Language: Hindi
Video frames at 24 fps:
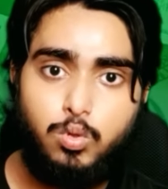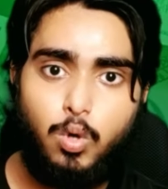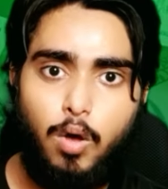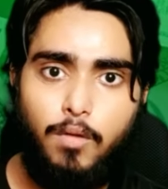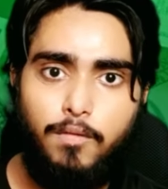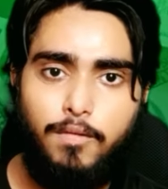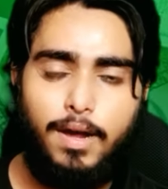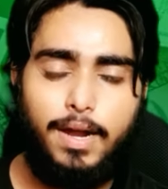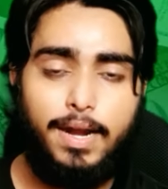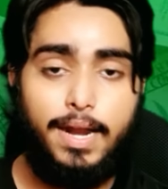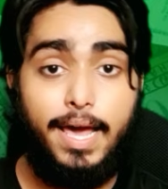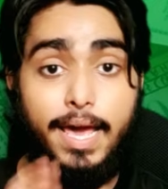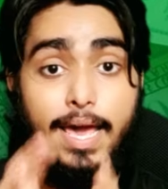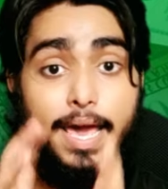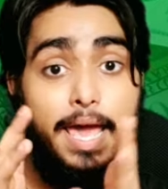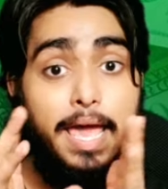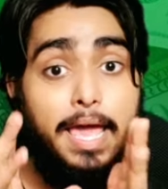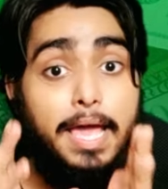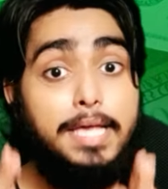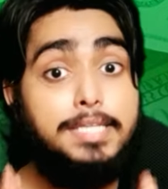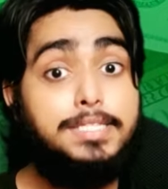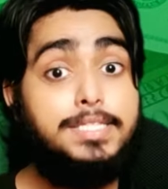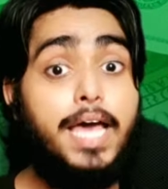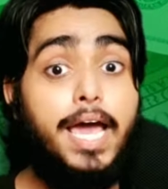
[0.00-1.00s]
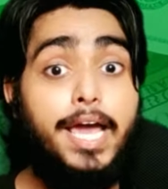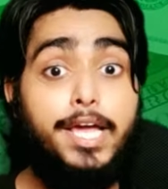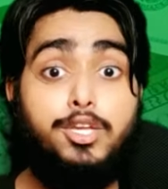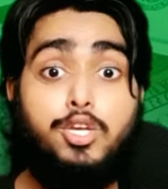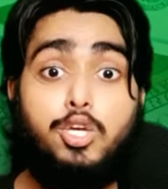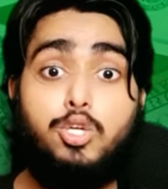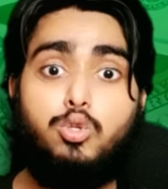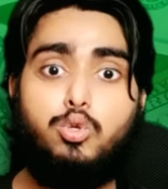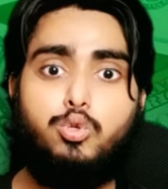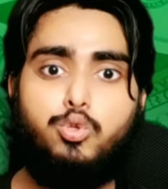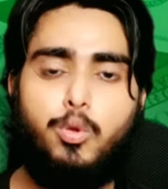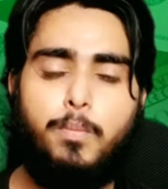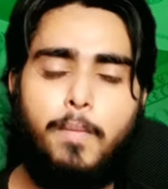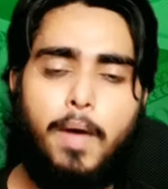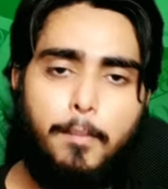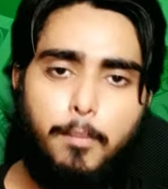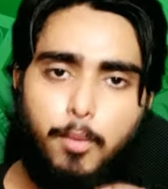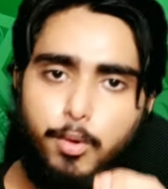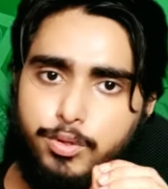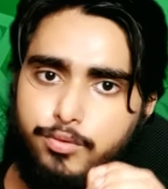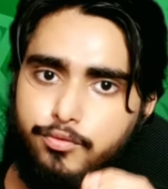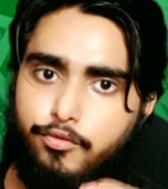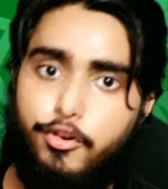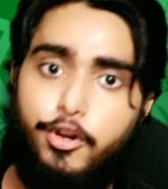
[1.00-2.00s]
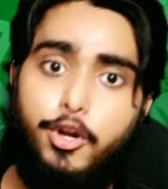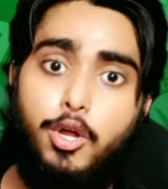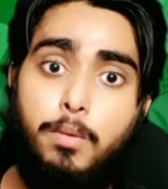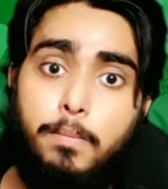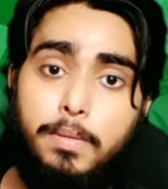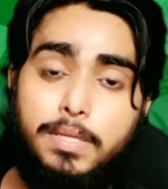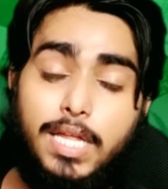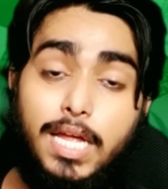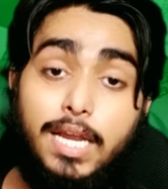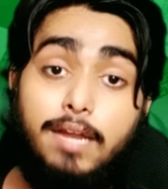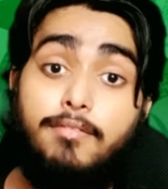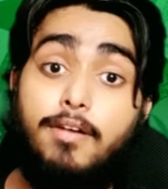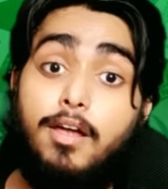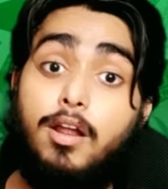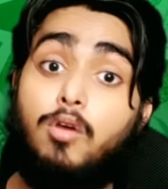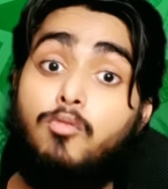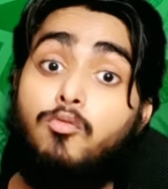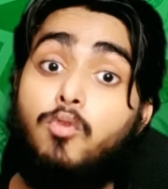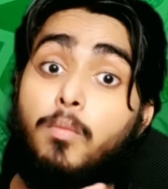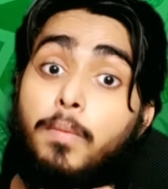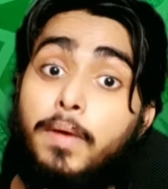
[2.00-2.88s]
सॉल्व करना है ये सारी चीज़ दोस्तों मैं आपको इस वीडियो में बताने वाला हूँ वो